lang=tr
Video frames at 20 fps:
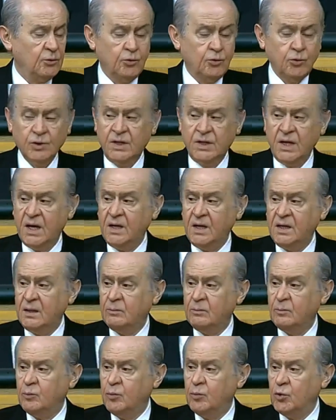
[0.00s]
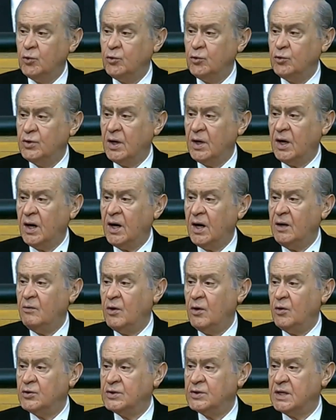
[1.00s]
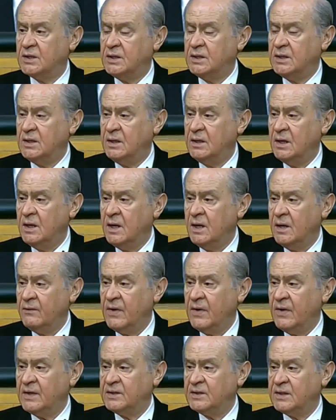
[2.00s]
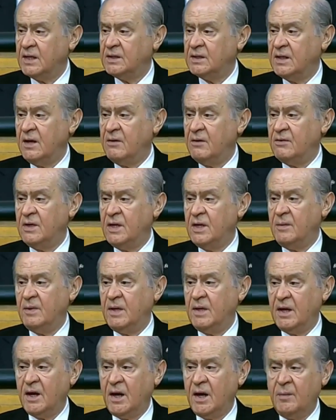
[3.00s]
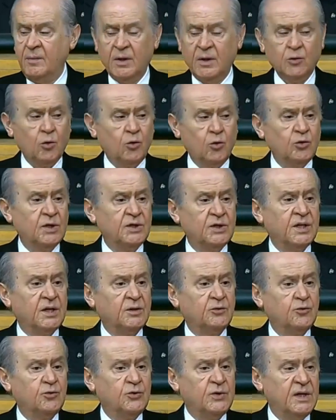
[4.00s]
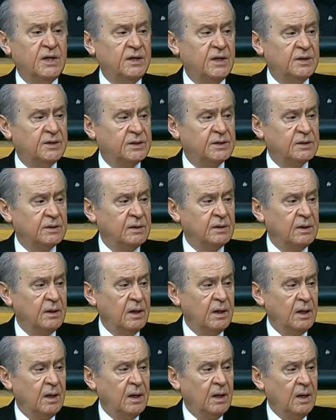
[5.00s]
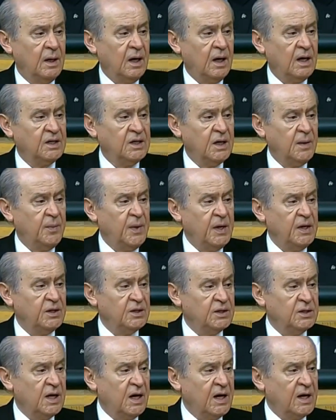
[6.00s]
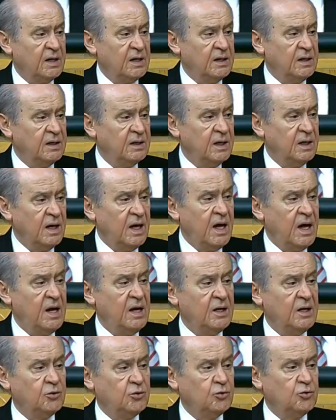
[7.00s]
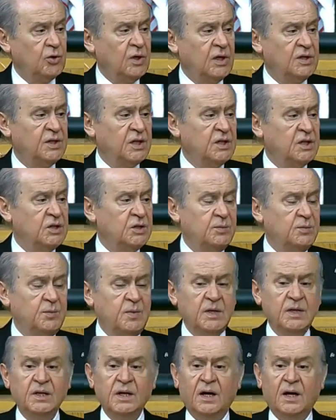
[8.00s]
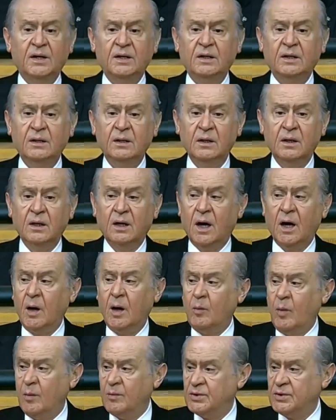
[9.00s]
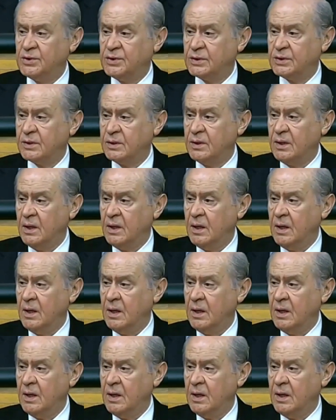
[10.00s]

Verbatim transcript: Türkiye'nin bugünkü hal ve özeti fetret devrine bile rahmet okutacak düzeydedir. AKP iktidarının elle tutulacak hiçbir yanı kalmamıştır.